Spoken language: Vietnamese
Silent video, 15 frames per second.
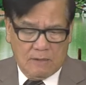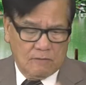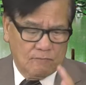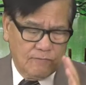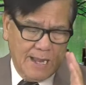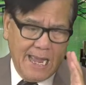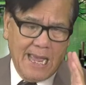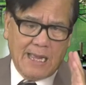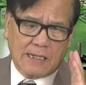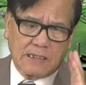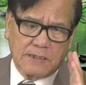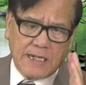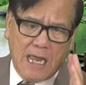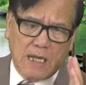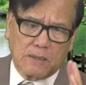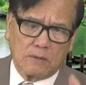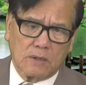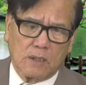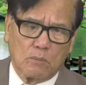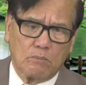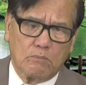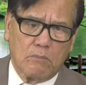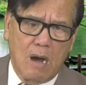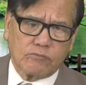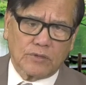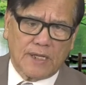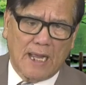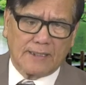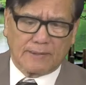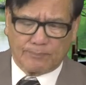và cứ đang mong
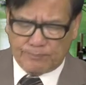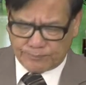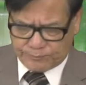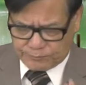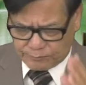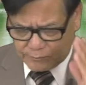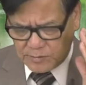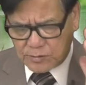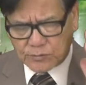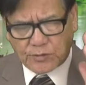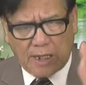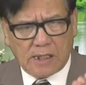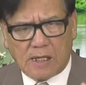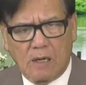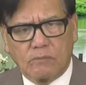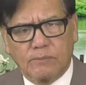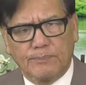rằng tấn công